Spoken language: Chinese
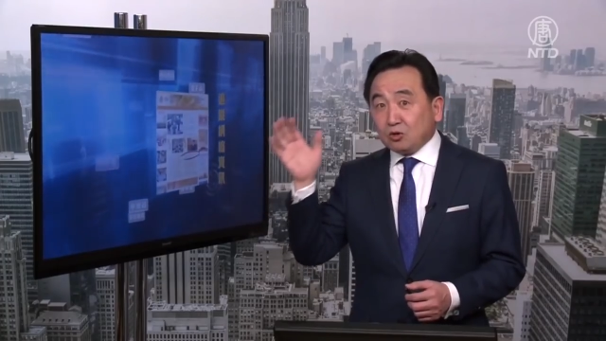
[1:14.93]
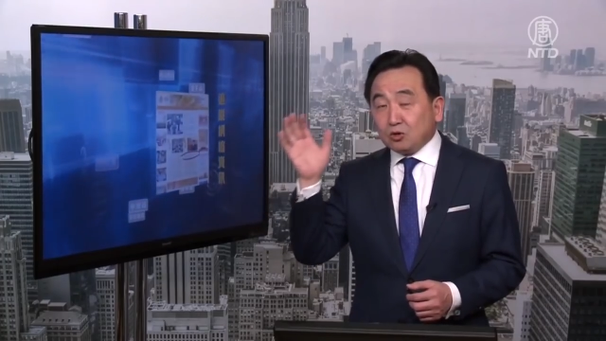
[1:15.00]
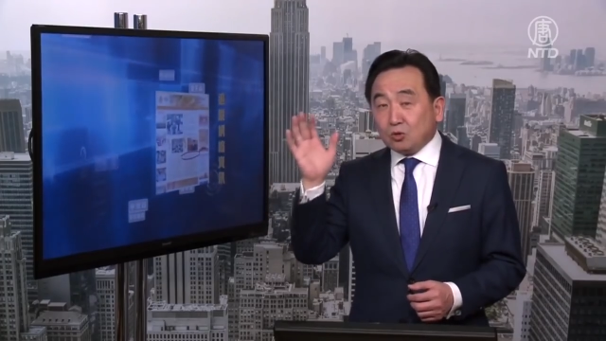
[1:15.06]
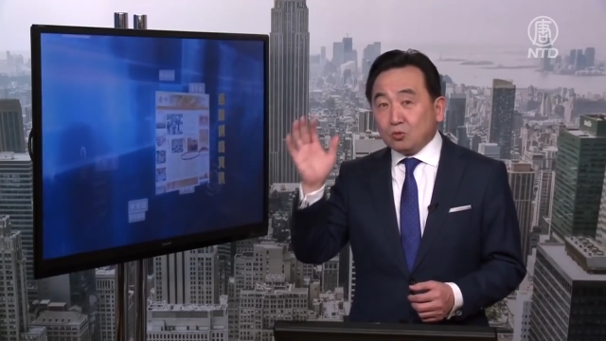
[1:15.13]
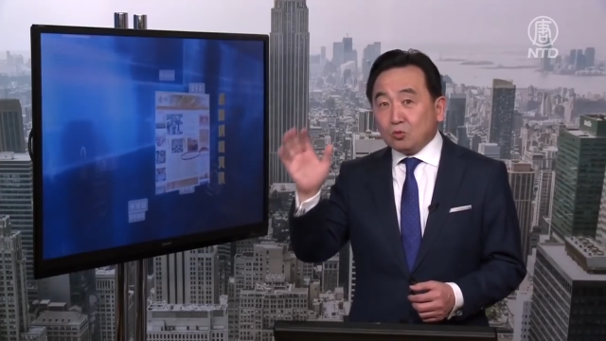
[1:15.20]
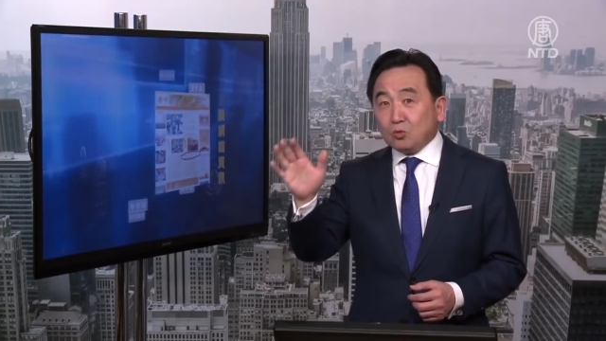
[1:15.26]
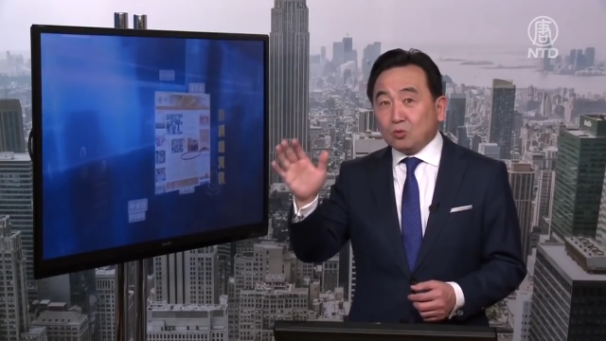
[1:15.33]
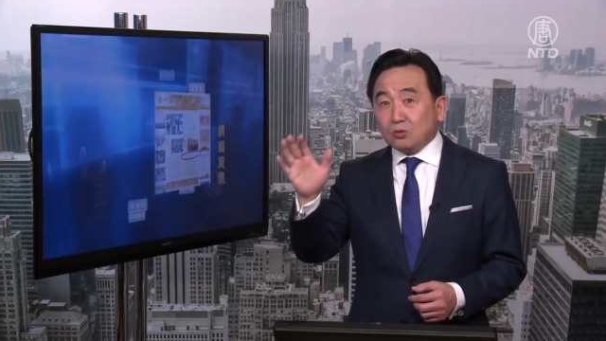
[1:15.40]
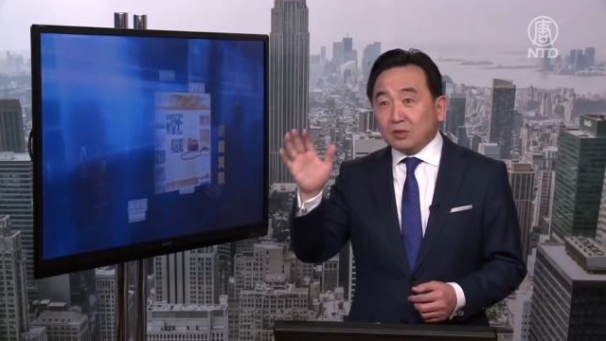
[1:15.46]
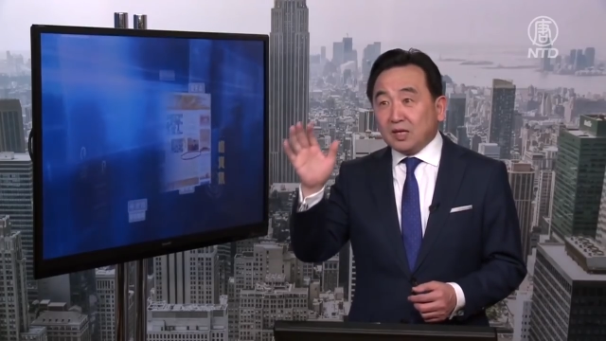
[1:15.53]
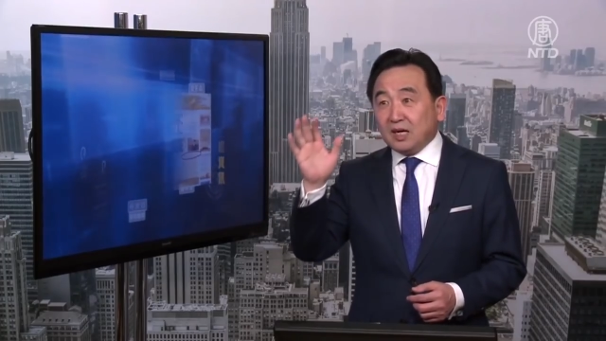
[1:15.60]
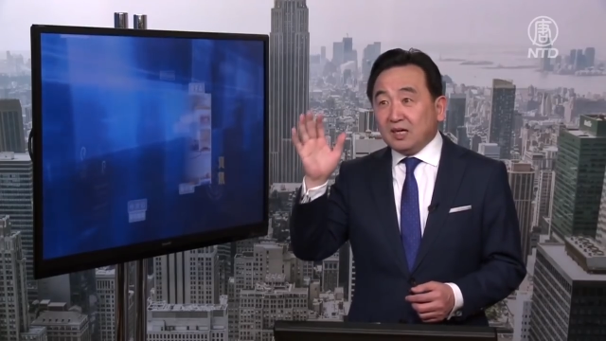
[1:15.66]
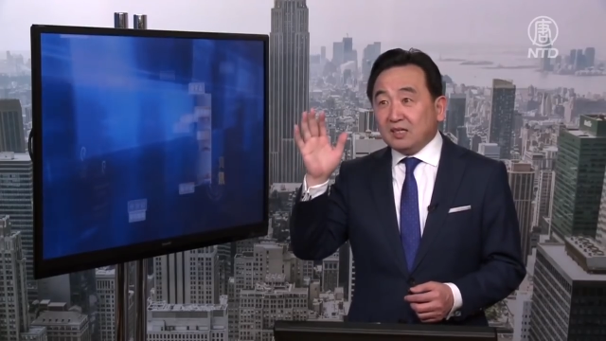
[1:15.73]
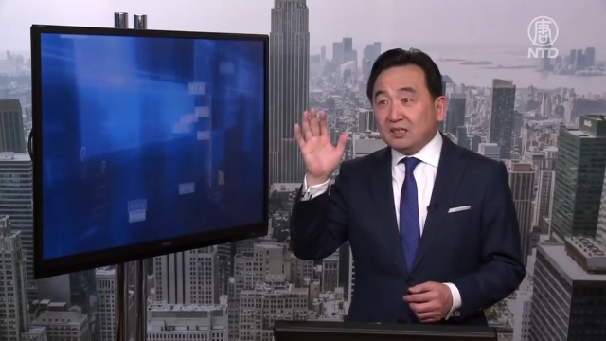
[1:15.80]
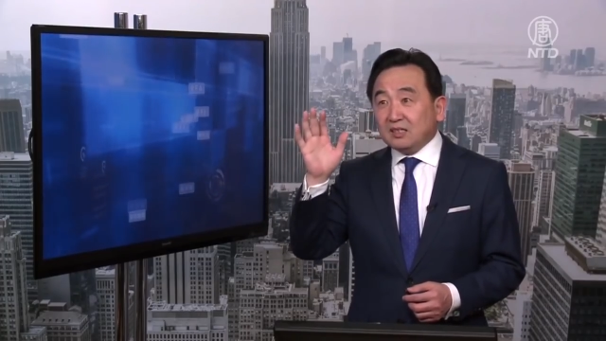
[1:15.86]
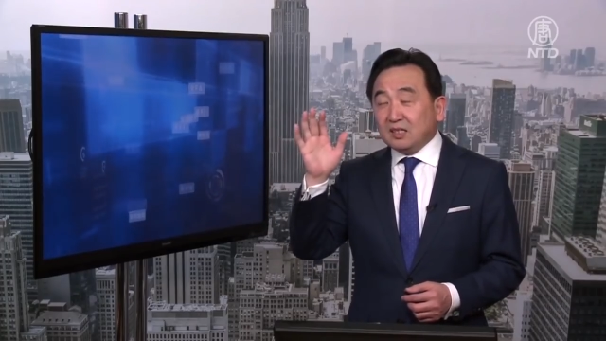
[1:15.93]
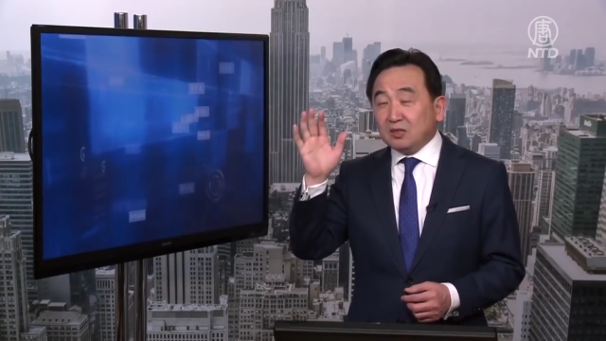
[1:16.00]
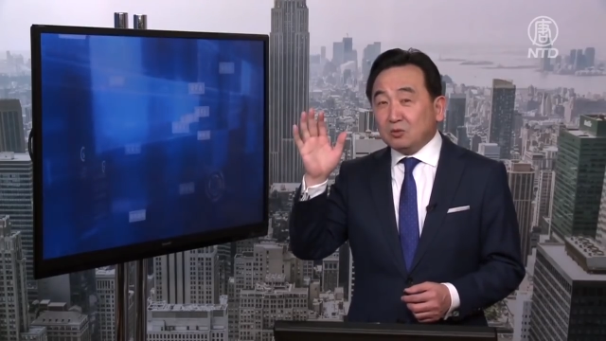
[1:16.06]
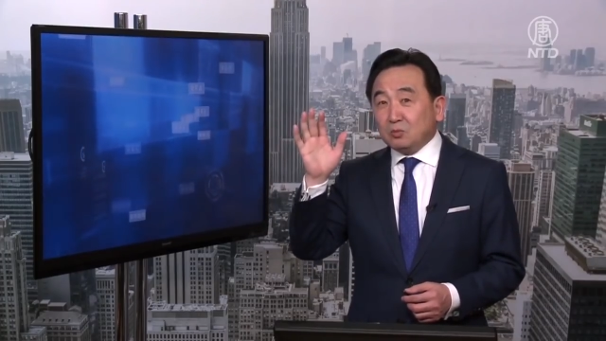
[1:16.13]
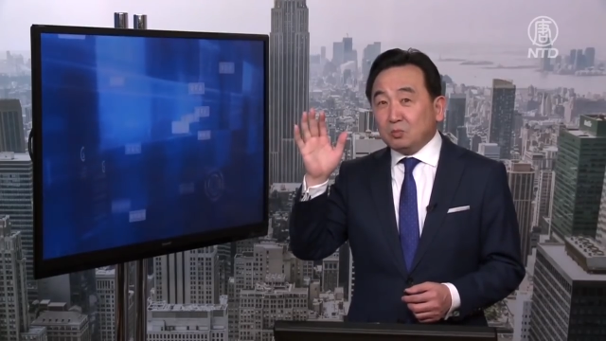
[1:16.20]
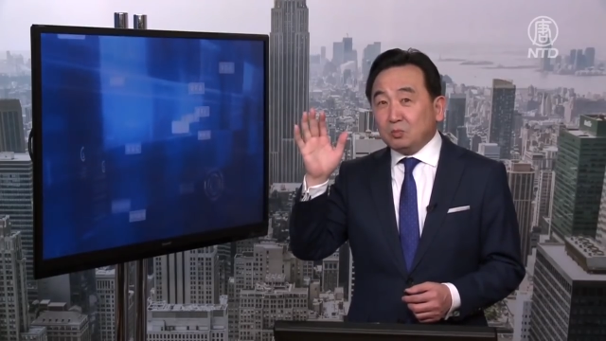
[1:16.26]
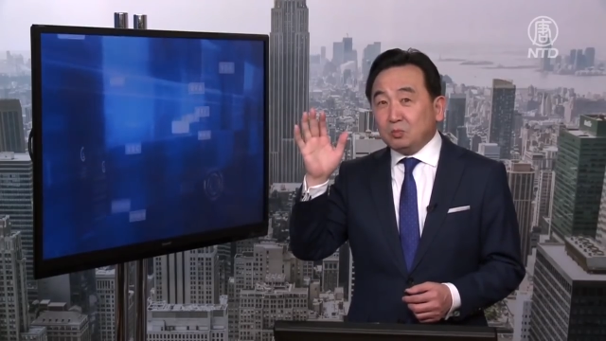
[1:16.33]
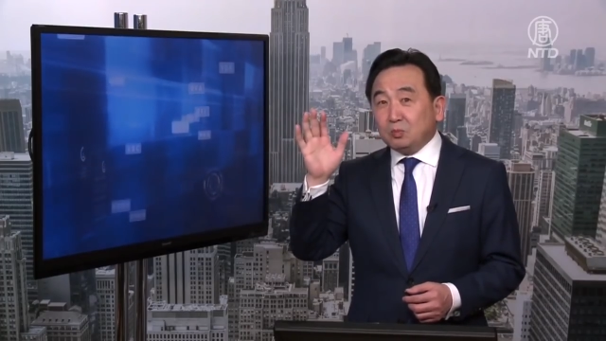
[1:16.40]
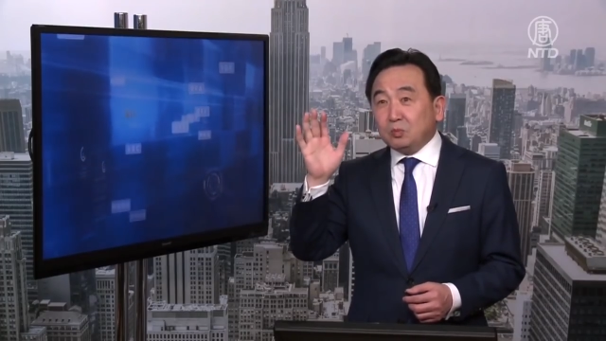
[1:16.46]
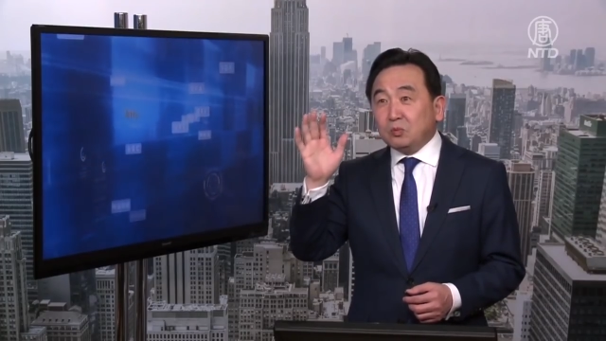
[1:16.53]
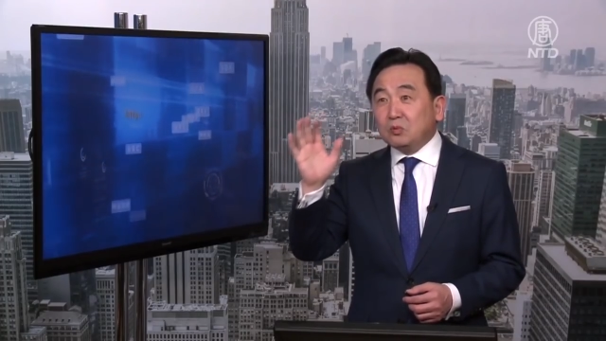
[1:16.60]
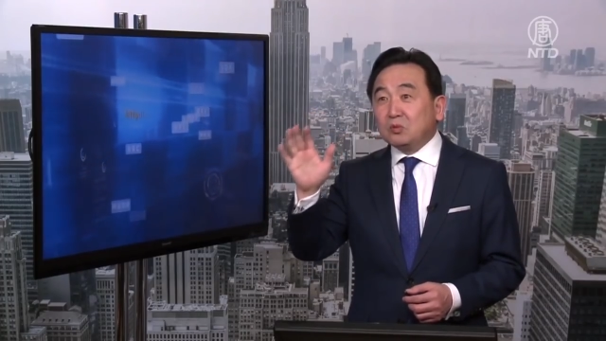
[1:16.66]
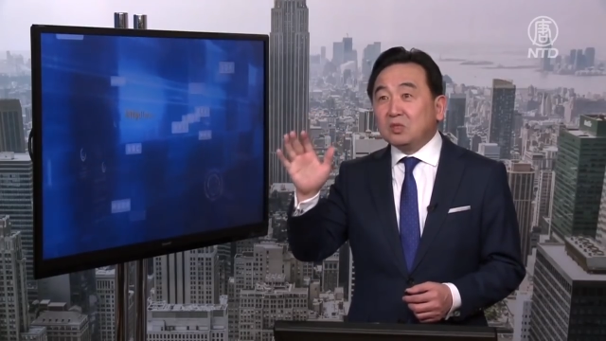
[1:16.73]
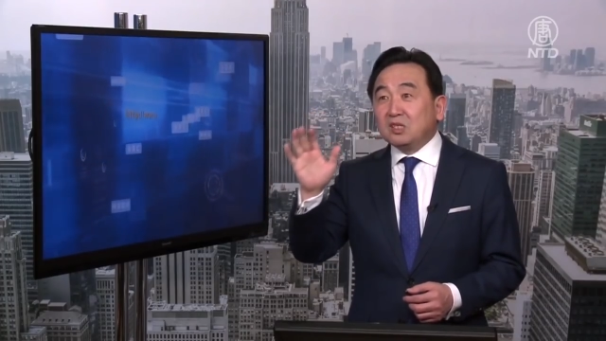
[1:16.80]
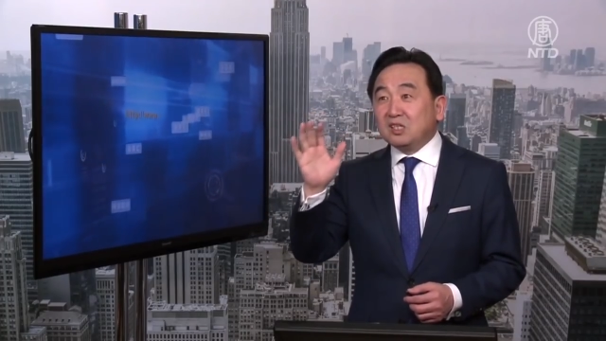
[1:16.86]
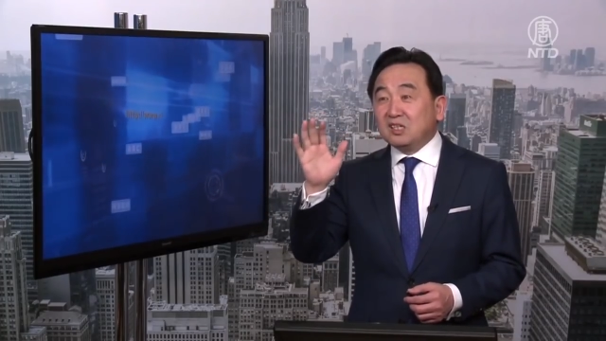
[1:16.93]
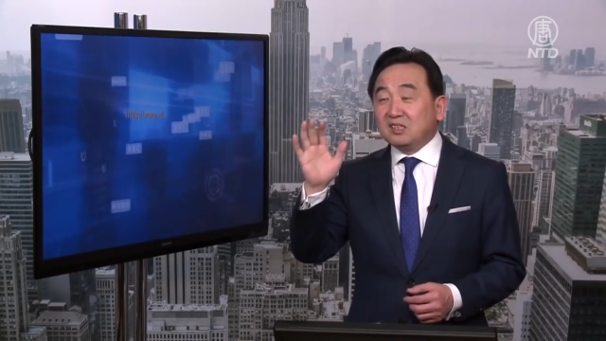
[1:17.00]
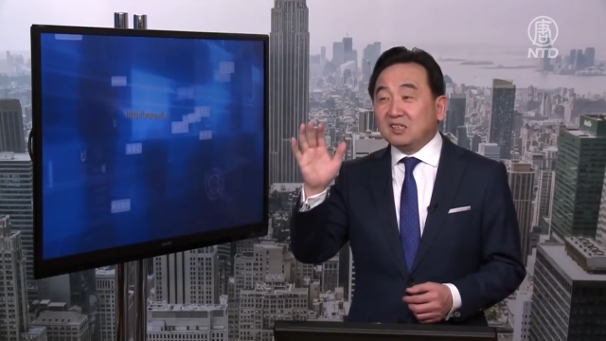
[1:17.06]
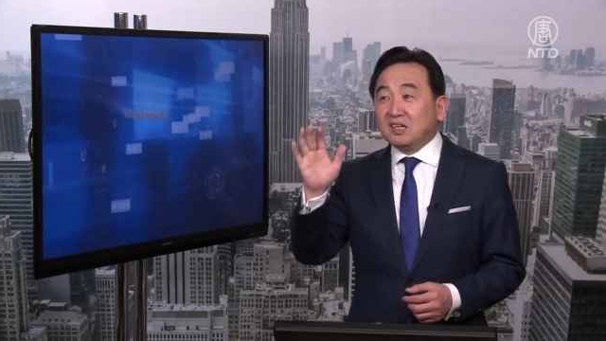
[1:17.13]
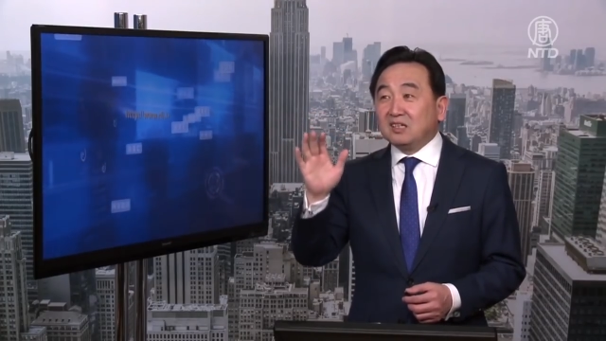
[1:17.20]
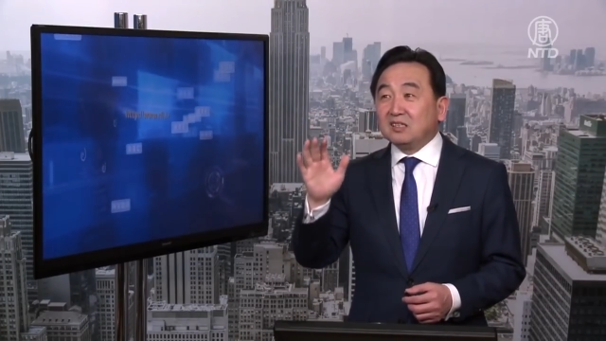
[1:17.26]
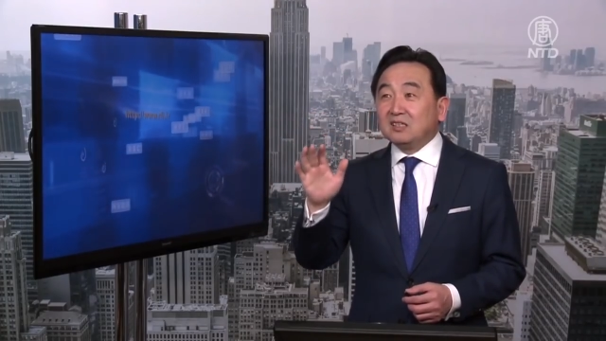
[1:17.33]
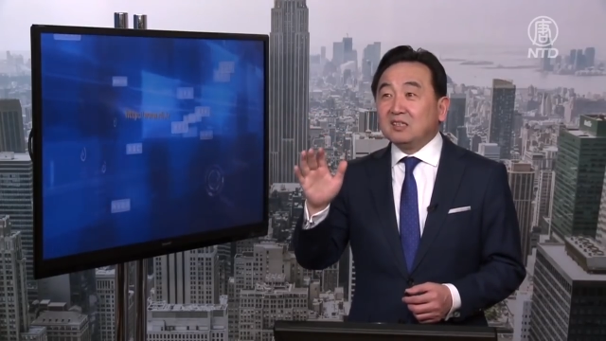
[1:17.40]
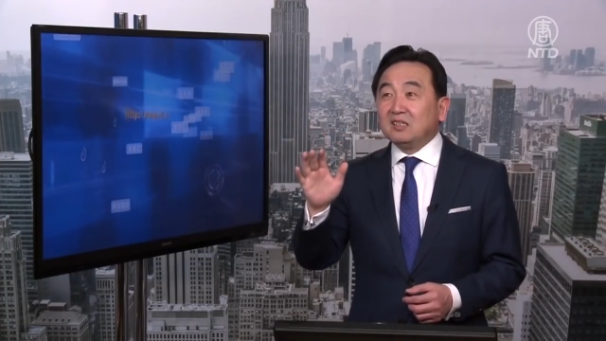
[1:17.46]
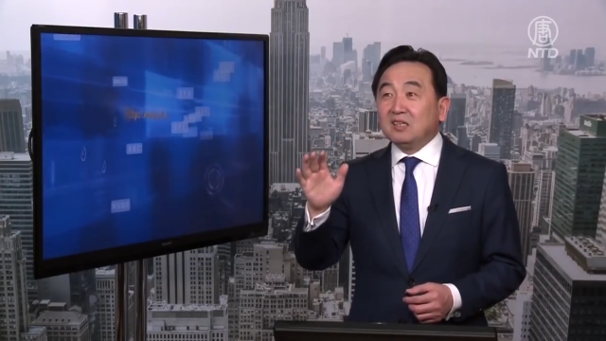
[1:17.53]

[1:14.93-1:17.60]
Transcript: 中共的这种不可能